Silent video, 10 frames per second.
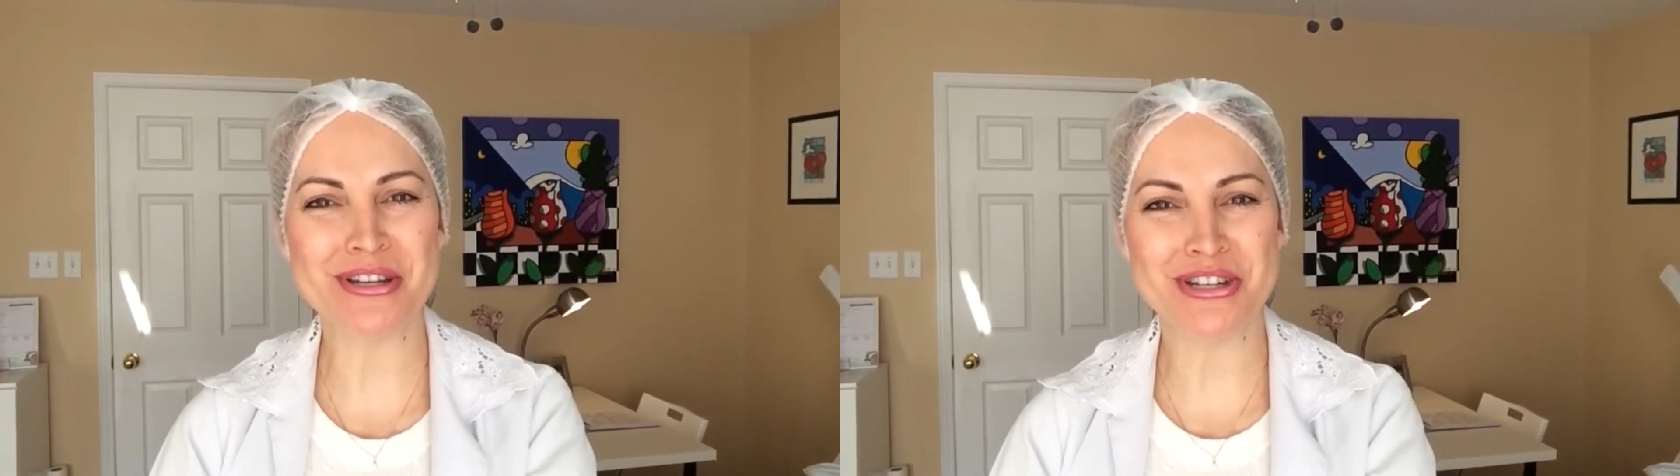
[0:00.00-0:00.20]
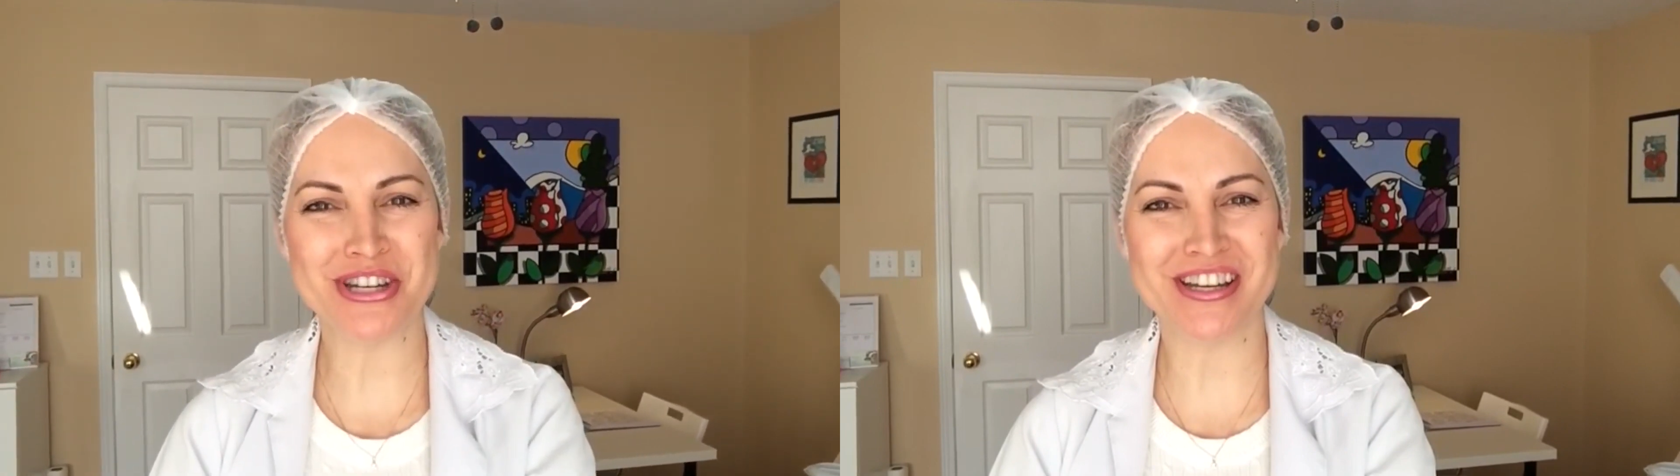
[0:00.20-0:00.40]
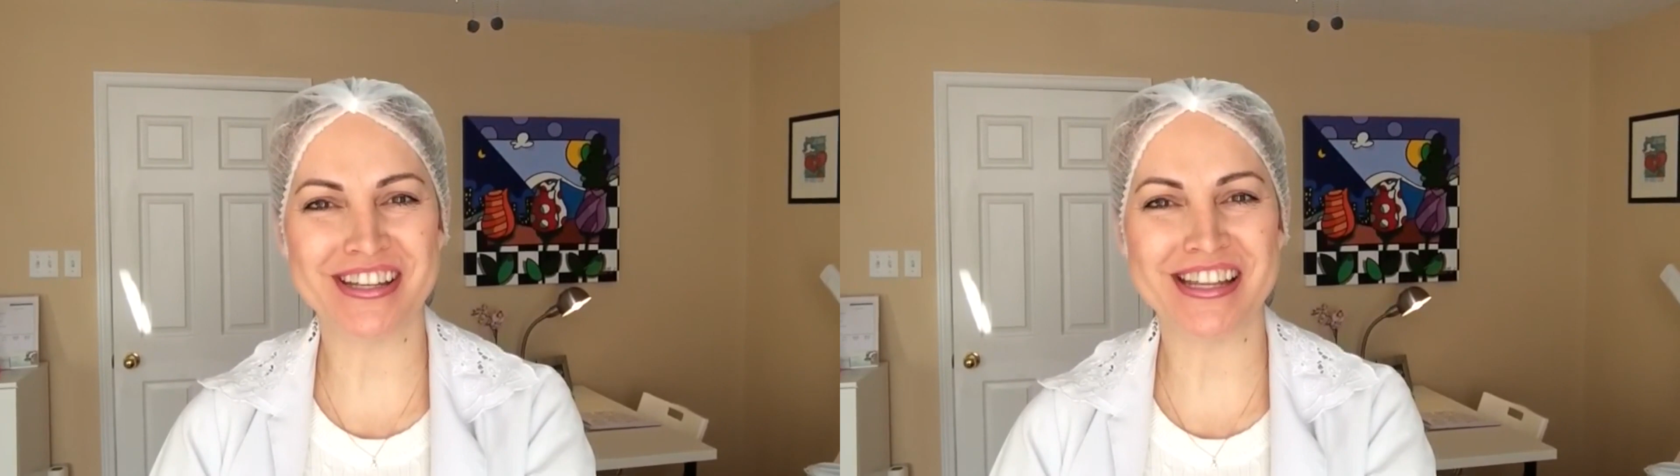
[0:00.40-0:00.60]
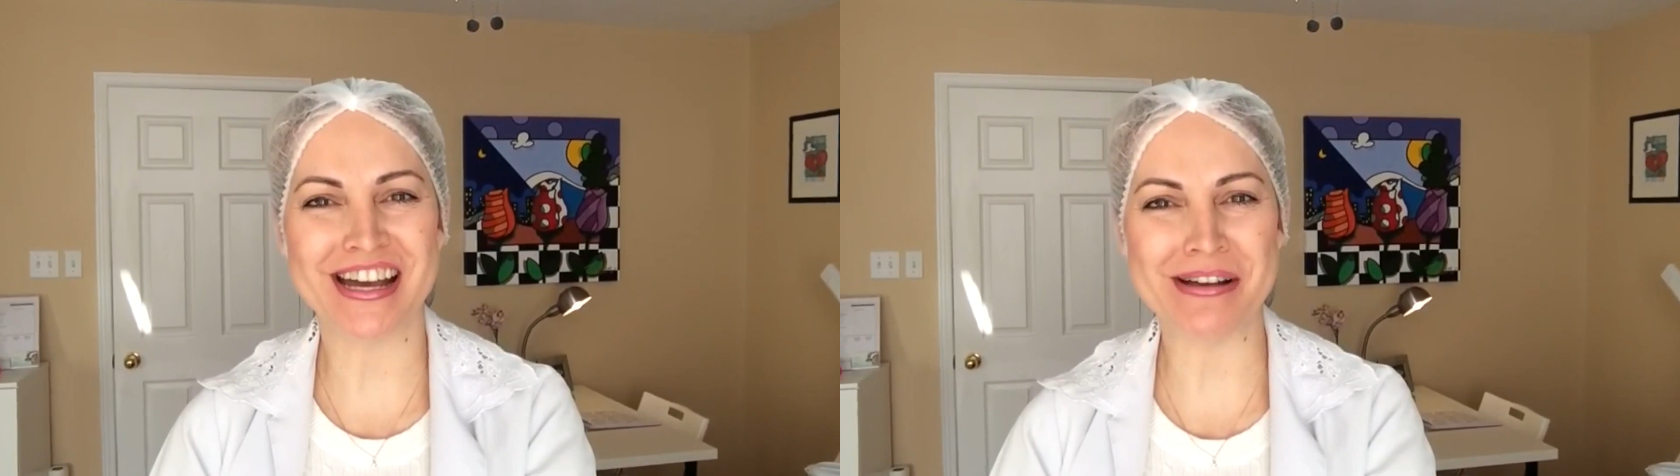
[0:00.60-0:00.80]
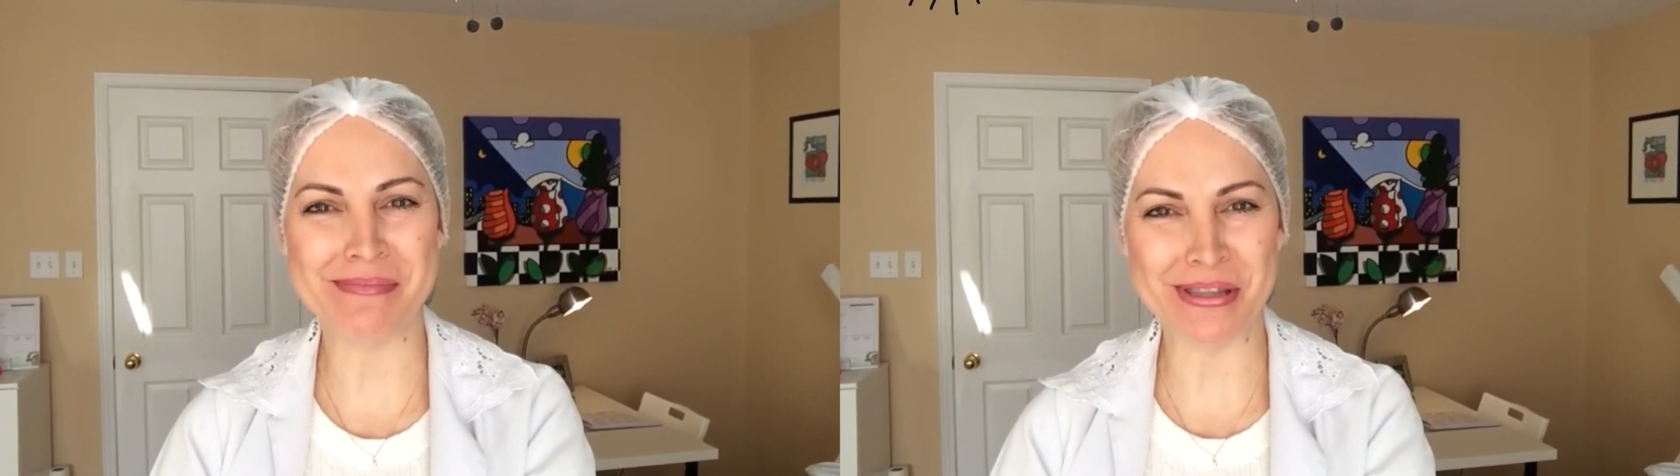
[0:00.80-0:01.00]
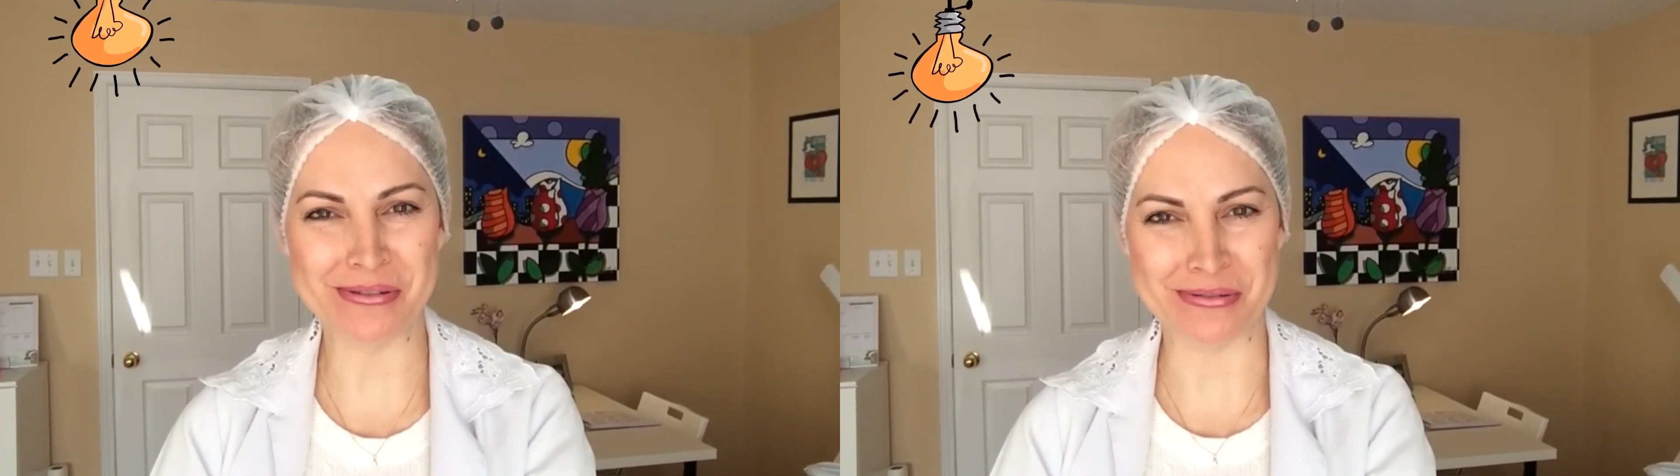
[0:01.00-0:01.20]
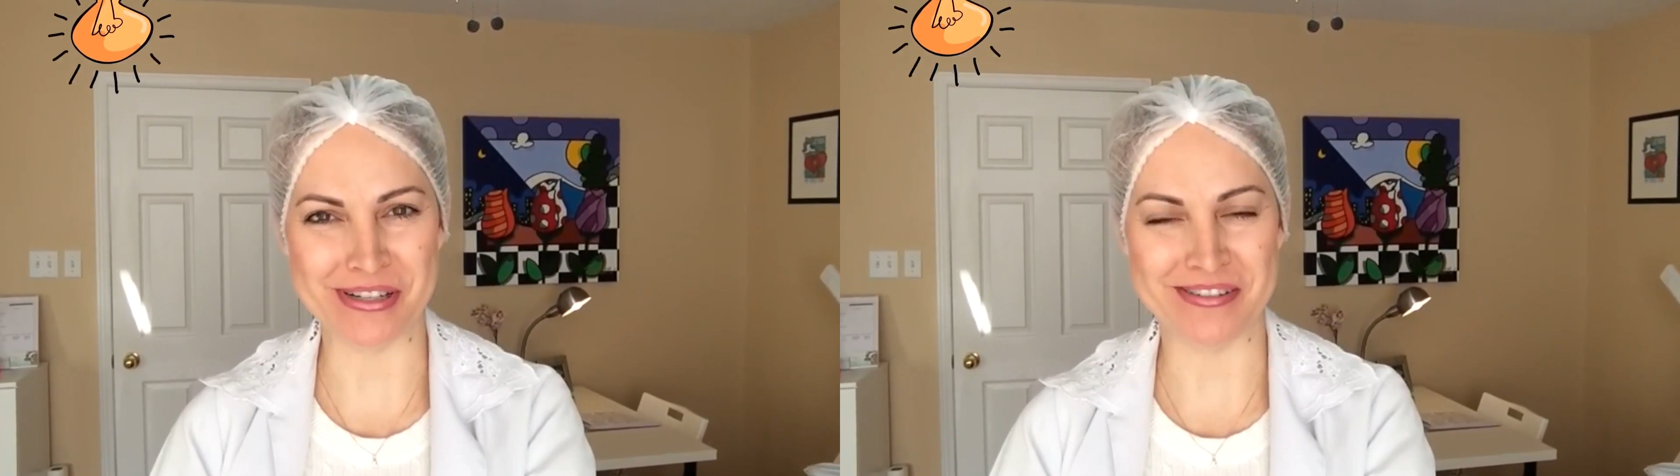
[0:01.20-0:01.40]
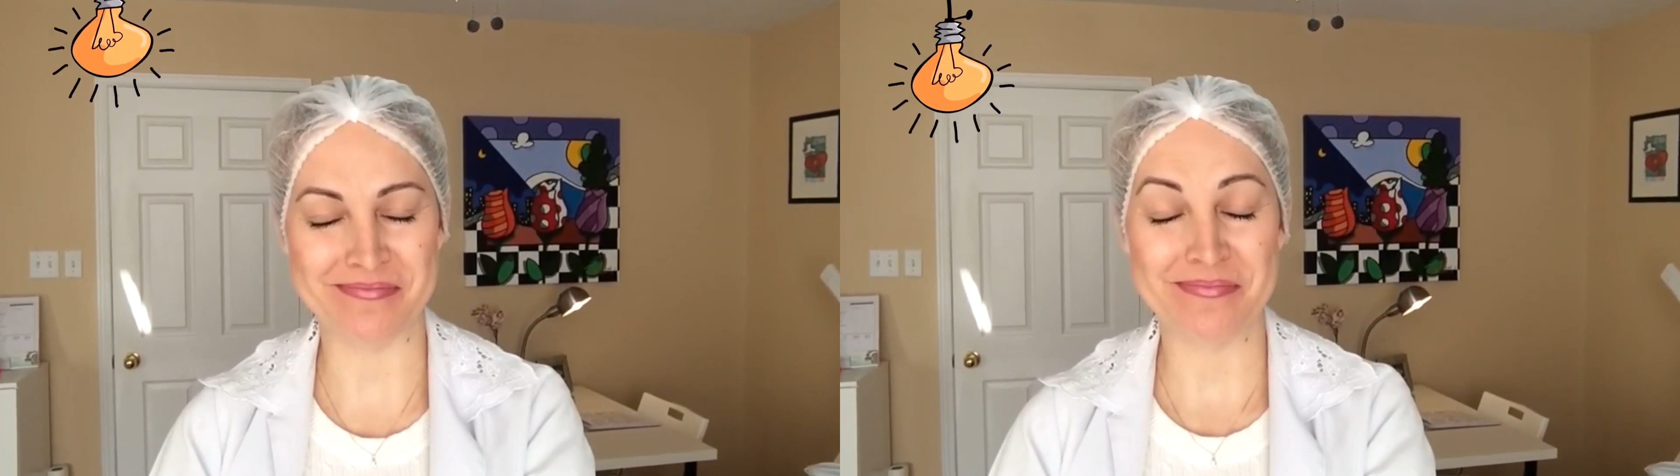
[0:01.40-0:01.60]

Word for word: dica da Gabi Tuller.